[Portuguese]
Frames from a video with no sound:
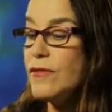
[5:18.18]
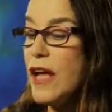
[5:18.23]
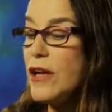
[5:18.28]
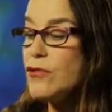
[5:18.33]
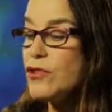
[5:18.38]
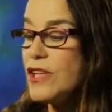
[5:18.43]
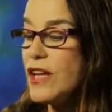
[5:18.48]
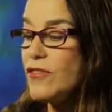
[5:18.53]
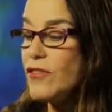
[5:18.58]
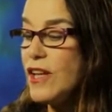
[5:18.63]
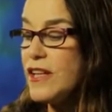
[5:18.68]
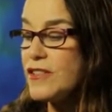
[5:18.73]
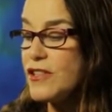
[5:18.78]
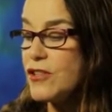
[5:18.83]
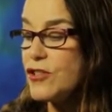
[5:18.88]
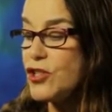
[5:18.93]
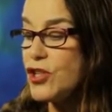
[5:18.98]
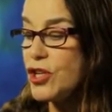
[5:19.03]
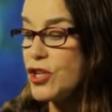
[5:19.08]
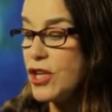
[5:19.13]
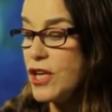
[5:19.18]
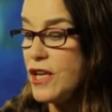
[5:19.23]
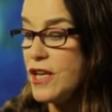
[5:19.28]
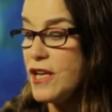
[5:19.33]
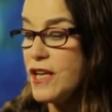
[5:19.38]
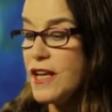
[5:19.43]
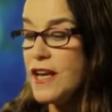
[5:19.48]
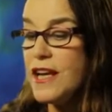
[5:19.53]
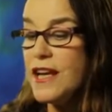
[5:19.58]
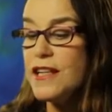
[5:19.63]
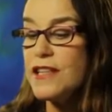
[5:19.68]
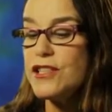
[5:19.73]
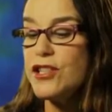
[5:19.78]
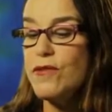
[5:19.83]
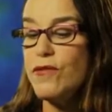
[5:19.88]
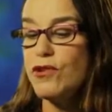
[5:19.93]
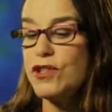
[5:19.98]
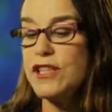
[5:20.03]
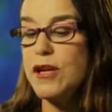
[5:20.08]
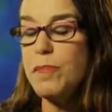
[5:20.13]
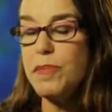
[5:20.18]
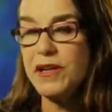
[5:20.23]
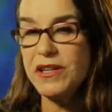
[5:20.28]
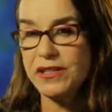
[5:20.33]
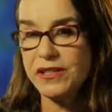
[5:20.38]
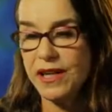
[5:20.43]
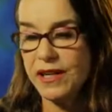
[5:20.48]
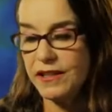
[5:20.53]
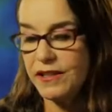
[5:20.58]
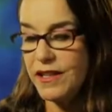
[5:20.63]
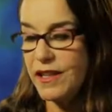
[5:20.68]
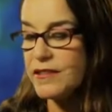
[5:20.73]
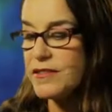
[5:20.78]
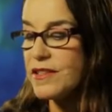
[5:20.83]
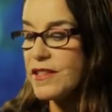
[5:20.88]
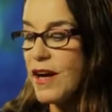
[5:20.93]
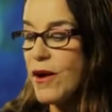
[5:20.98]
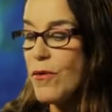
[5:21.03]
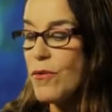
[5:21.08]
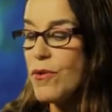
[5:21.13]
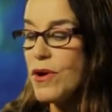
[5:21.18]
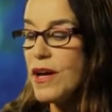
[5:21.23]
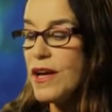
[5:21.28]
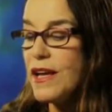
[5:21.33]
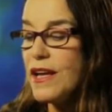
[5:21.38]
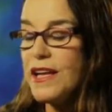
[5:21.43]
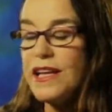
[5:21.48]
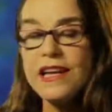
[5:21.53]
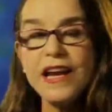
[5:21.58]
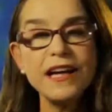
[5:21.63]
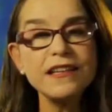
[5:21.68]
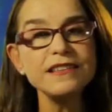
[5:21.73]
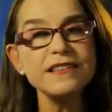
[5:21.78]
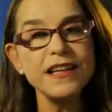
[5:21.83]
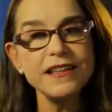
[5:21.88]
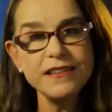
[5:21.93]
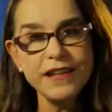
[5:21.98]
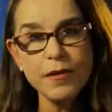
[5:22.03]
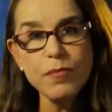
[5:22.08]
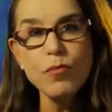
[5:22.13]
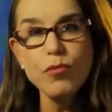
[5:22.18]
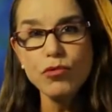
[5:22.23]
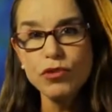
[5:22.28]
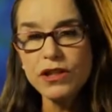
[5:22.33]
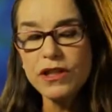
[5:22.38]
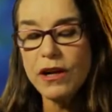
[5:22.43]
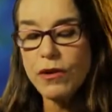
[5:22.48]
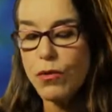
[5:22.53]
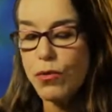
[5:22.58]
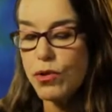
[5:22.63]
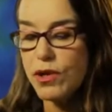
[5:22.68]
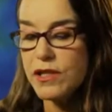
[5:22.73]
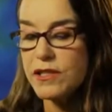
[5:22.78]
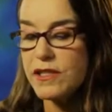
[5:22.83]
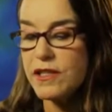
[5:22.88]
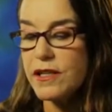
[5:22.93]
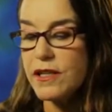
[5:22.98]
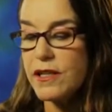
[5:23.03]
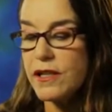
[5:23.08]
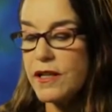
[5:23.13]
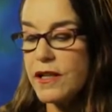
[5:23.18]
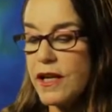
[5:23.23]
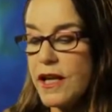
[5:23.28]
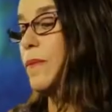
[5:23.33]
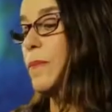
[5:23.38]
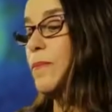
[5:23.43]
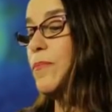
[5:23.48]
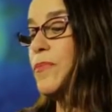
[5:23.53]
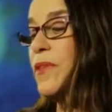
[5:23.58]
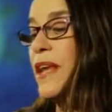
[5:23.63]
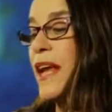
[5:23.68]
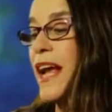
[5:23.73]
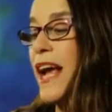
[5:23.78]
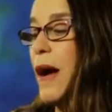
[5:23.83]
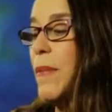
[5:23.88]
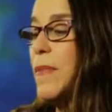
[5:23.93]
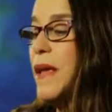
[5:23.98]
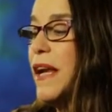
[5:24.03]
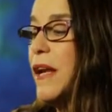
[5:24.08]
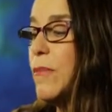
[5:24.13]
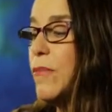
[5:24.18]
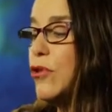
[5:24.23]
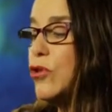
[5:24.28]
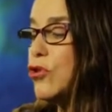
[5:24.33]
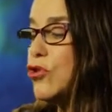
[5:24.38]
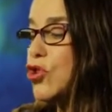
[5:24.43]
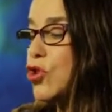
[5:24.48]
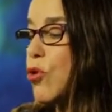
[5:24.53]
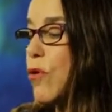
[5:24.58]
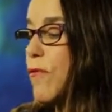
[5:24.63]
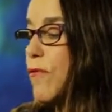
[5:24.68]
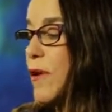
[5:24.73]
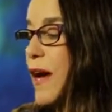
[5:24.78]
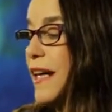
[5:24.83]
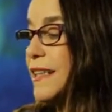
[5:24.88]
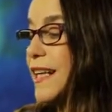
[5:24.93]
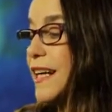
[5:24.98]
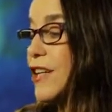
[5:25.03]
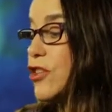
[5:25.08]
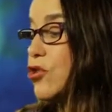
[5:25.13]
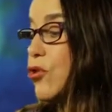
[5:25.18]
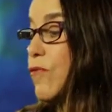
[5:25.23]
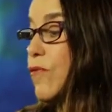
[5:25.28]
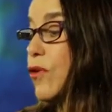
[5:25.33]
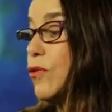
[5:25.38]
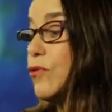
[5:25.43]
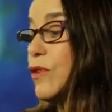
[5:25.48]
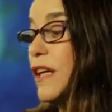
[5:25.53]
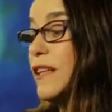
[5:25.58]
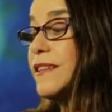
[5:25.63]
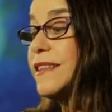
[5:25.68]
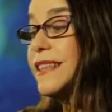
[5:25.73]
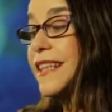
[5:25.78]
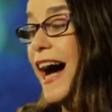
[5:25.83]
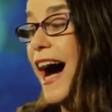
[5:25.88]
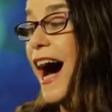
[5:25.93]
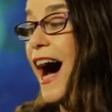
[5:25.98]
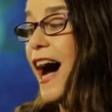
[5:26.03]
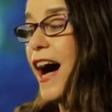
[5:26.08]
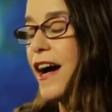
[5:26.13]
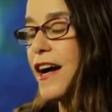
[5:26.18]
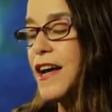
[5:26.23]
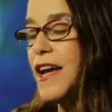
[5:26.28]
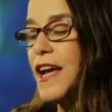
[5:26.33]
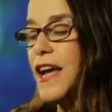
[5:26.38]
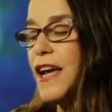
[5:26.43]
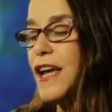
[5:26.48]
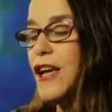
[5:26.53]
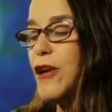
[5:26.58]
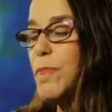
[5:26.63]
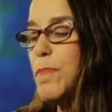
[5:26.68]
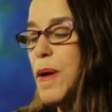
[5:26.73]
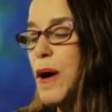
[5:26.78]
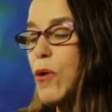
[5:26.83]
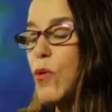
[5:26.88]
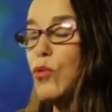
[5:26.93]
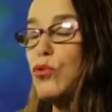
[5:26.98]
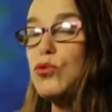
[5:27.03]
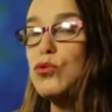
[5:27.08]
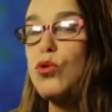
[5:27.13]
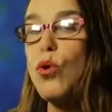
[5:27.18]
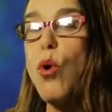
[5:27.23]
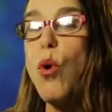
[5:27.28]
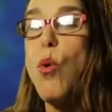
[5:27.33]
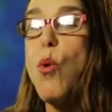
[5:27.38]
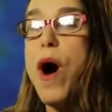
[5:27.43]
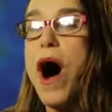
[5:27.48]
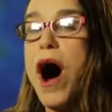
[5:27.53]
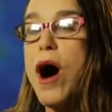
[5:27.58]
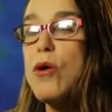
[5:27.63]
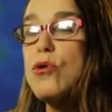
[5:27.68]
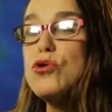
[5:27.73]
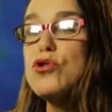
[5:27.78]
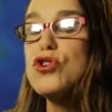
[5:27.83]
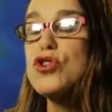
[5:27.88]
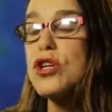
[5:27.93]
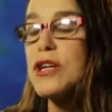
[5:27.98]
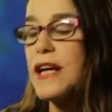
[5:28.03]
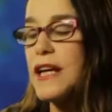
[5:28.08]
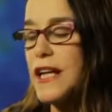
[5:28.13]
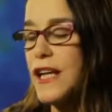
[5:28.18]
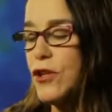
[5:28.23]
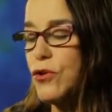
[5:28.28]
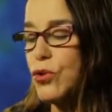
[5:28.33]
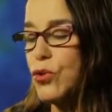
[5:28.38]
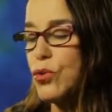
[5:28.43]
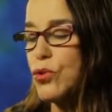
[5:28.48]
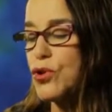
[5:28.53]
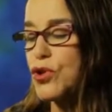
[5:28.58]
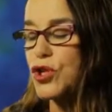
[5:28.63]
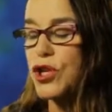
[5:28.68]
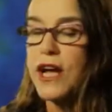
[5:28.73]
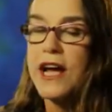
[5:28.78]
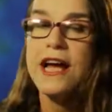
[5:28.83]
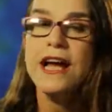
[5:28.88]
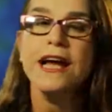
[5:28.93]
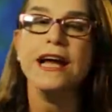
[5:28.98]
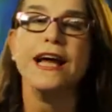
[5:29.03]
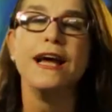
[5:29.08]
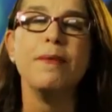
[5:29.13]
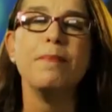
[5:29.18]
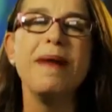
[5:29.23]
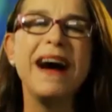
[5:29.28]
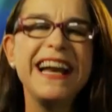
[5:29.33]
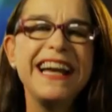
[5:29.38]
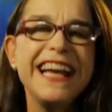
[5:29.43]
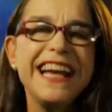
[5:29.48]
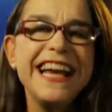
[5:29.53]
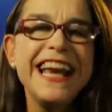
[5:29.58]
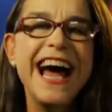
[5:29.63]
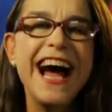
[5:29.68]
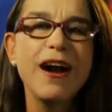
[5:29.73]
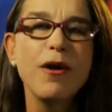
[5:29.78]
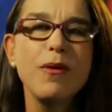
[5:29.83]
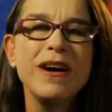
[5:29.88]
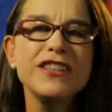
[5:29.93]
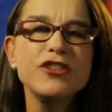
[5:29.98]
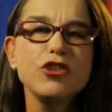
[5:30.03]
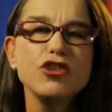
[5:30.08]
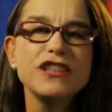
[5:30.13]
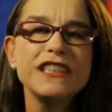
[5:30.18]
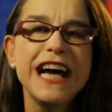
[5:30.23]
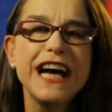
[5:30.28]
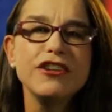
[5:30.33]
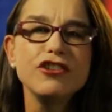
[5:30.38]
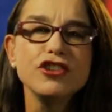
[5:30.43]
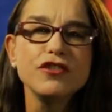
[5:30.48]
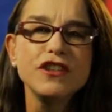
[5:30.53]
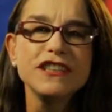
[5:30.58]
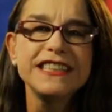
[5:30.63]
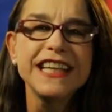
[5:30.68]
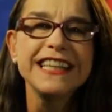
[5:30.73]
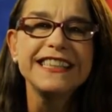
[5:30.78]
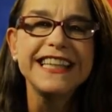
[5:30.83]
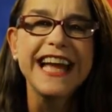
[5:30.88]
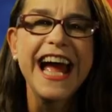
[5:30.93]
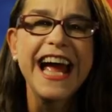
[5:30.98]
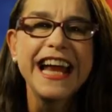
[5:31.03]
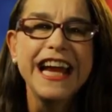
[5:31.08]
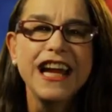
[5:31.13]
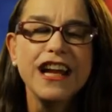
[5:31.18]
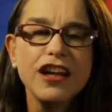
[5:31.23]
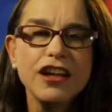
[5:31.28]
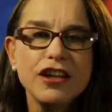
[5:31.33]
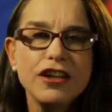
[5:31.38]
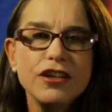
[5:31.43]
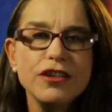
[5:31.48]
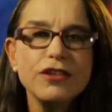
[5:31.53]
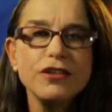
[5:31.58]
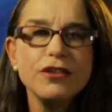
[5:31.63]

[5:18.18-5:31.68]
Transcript: Tenho certeza de que, se você prestar atenção, irá entender muita coisa. Camila, muito desconfiada, resolveu tentar e perguntou aos gritos: Marina, quantos anos você tem?